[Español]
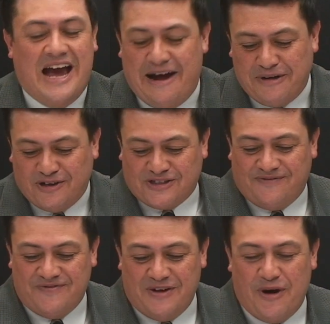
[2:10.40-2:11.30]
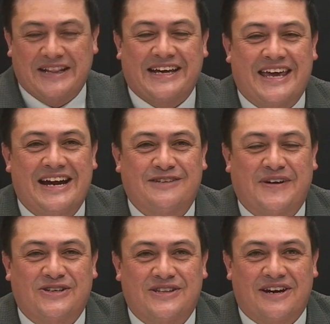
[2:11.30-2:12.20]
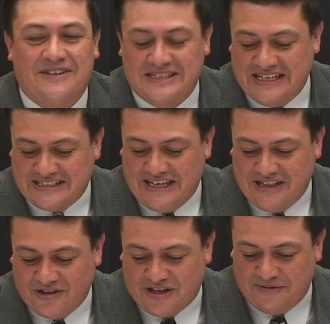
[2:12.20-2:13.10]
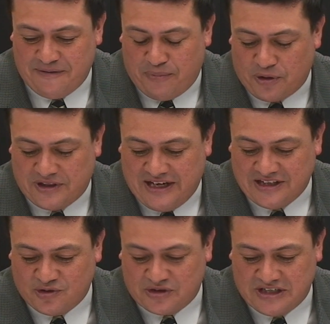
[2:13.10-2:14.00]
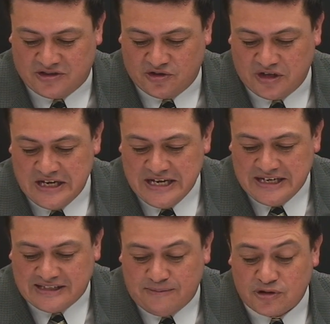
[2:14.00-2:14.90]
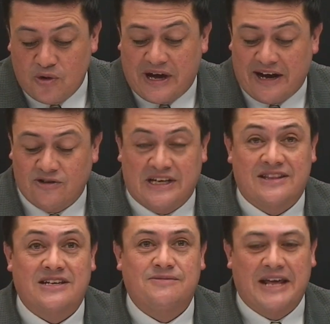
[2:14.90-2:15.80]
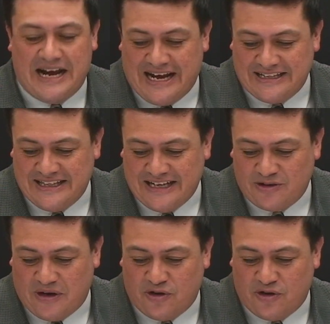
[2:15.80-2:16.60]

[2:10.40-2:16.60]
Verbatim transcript: Amigos, de vuelta aquí en el espacio de entrevistas Quito TV por Telesucesos. Estamos con Carlos Andrés Vera, candidato a